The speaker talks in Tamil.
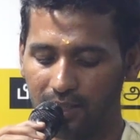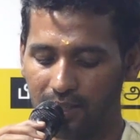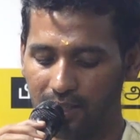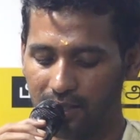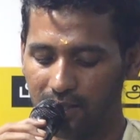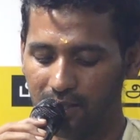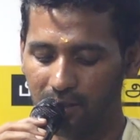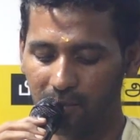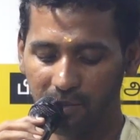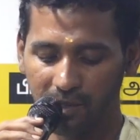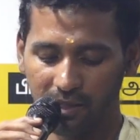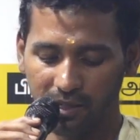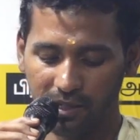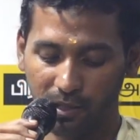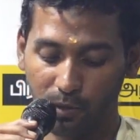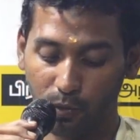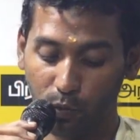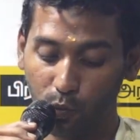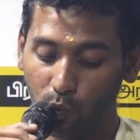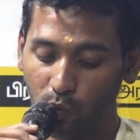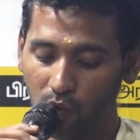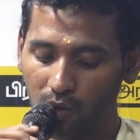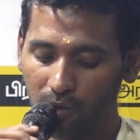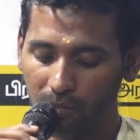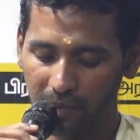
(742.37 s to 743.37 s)

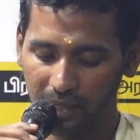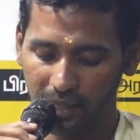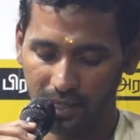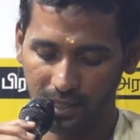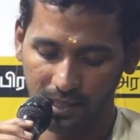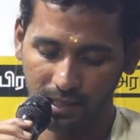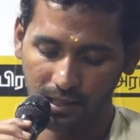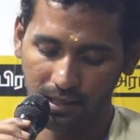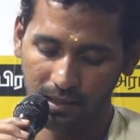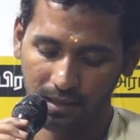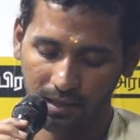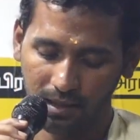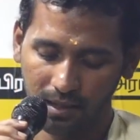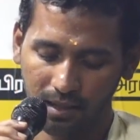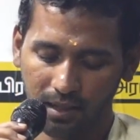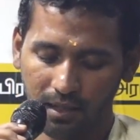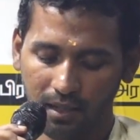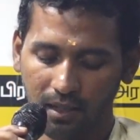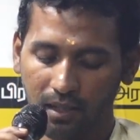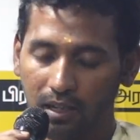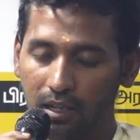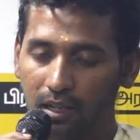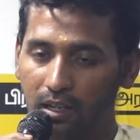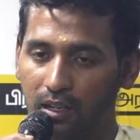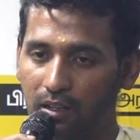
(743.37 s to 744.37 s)
நரசிம்மனின் உவமைகள்
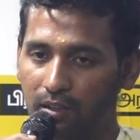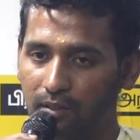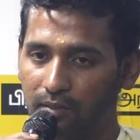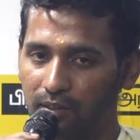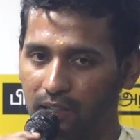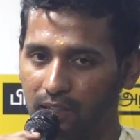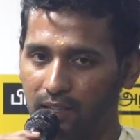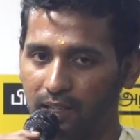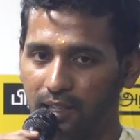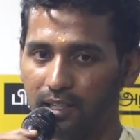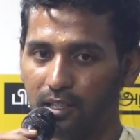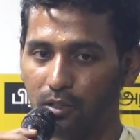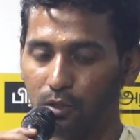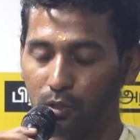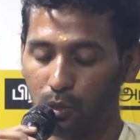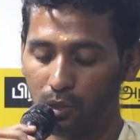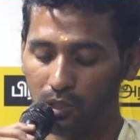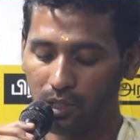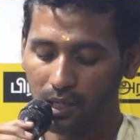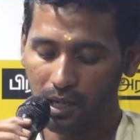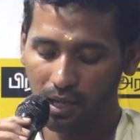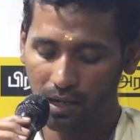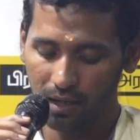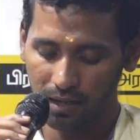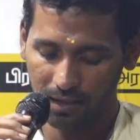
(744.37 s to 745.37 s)
அவர்களின்
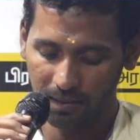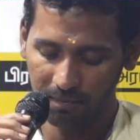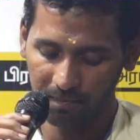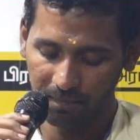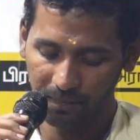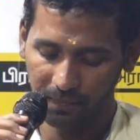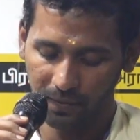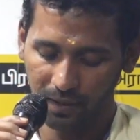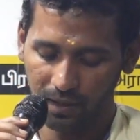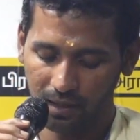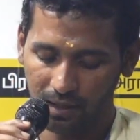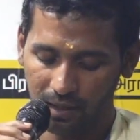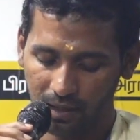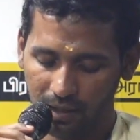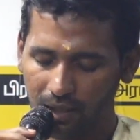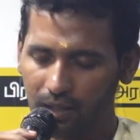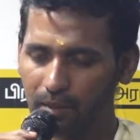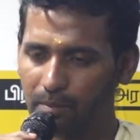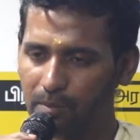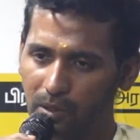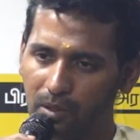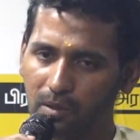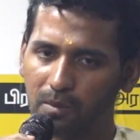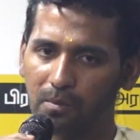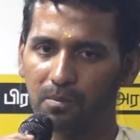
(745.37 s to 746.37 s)
சொல்லாக்கம்
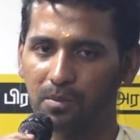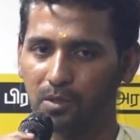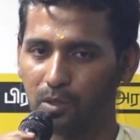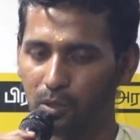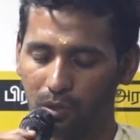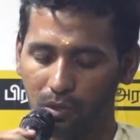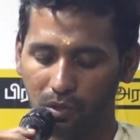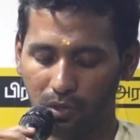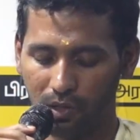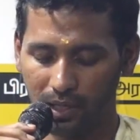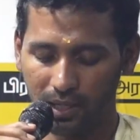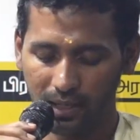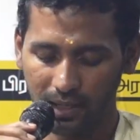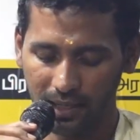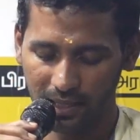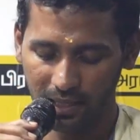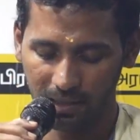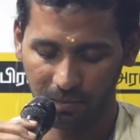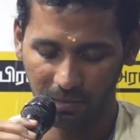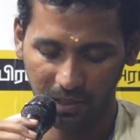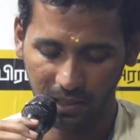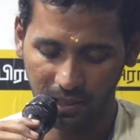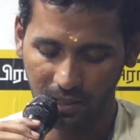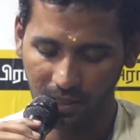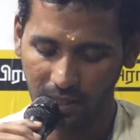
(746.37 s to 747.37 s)
அப்புறம் சொற்றொடர்
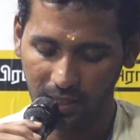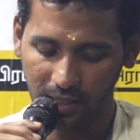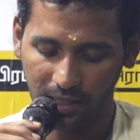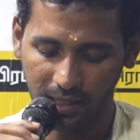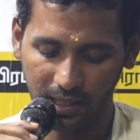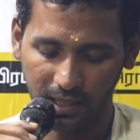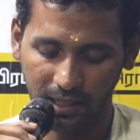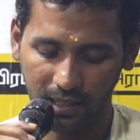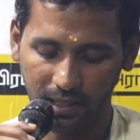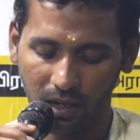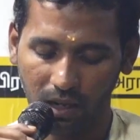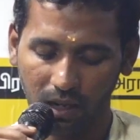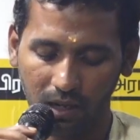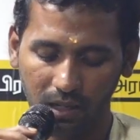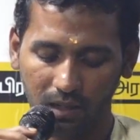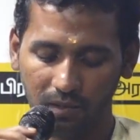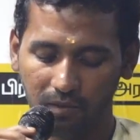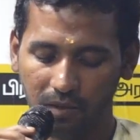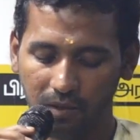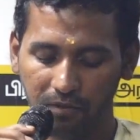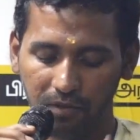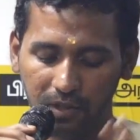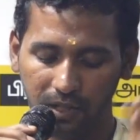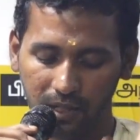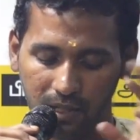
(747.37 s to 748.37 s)
இந்த மாதிரி நாலு
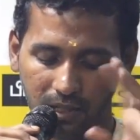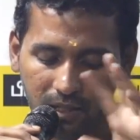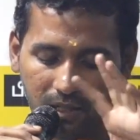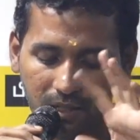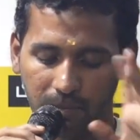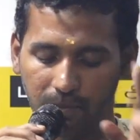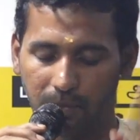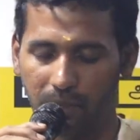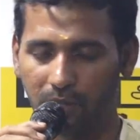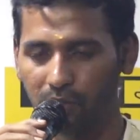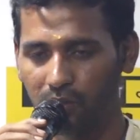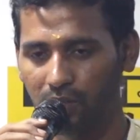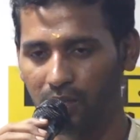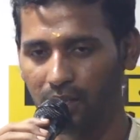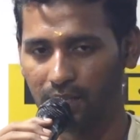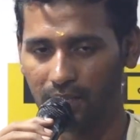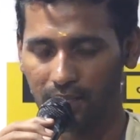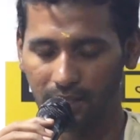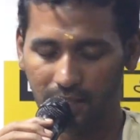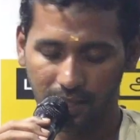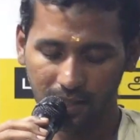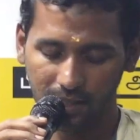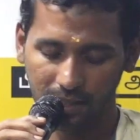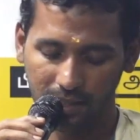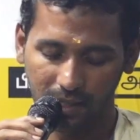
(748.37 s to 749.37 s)
வெவ்வேறு
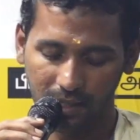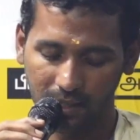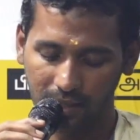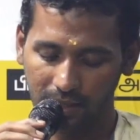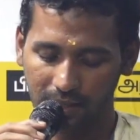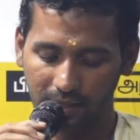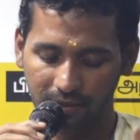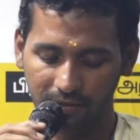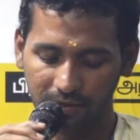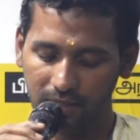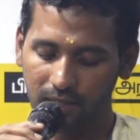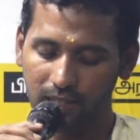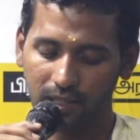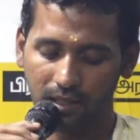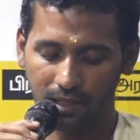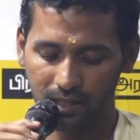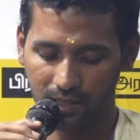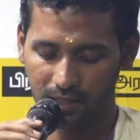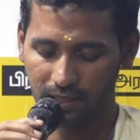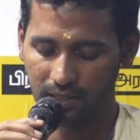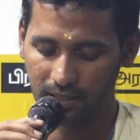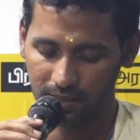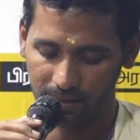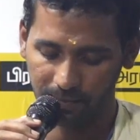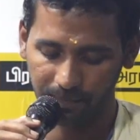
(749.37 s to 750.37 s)
பகுதிகளில் நான்
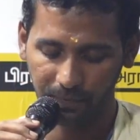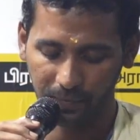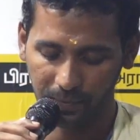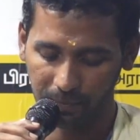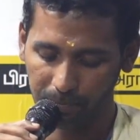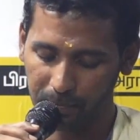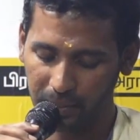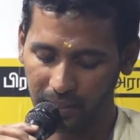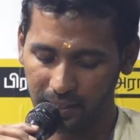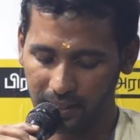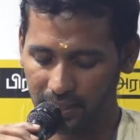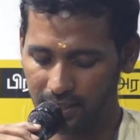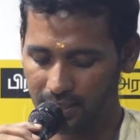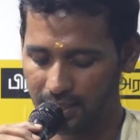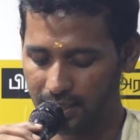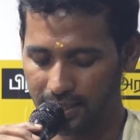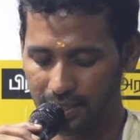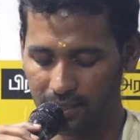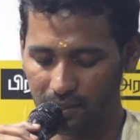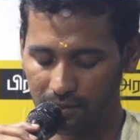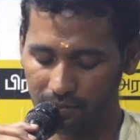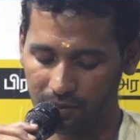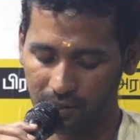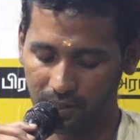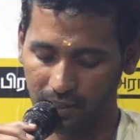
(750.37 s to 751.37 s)
கவனித்ததை
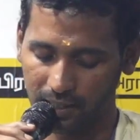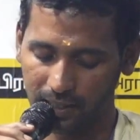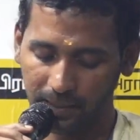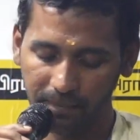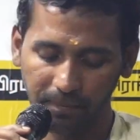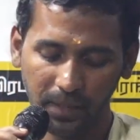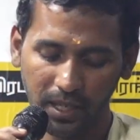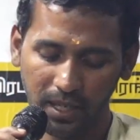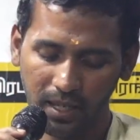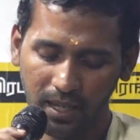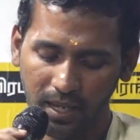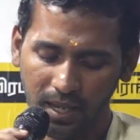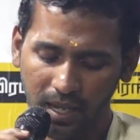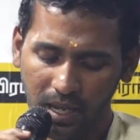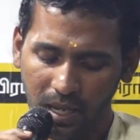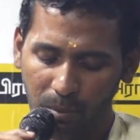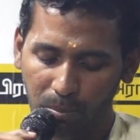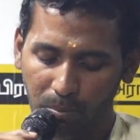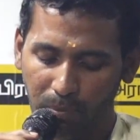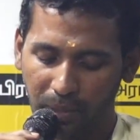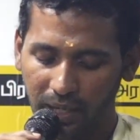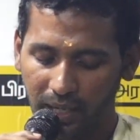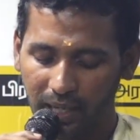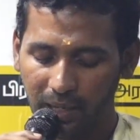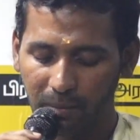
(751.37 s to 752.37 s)
பட்டியலாக எட்டு வந்திருக்கேன்
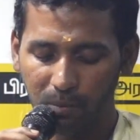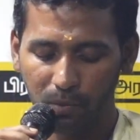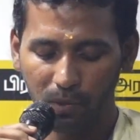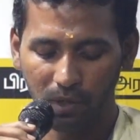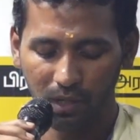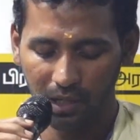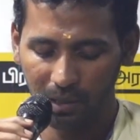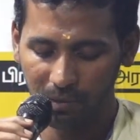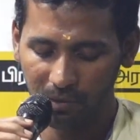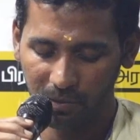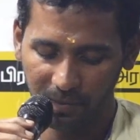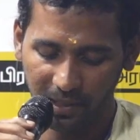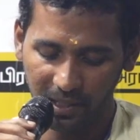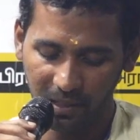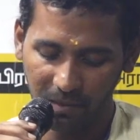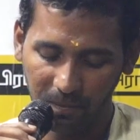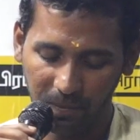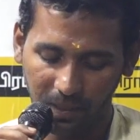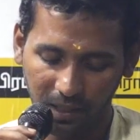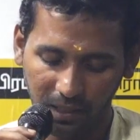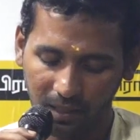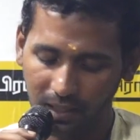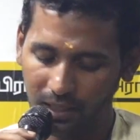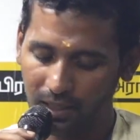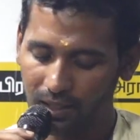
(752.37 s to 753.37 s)
படைப்புலகம் அப்படின்னு
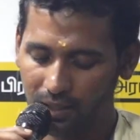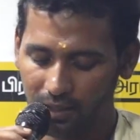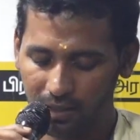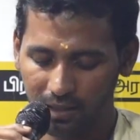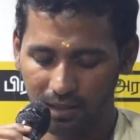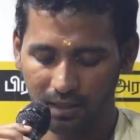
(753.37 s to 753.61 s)
பார்த்தா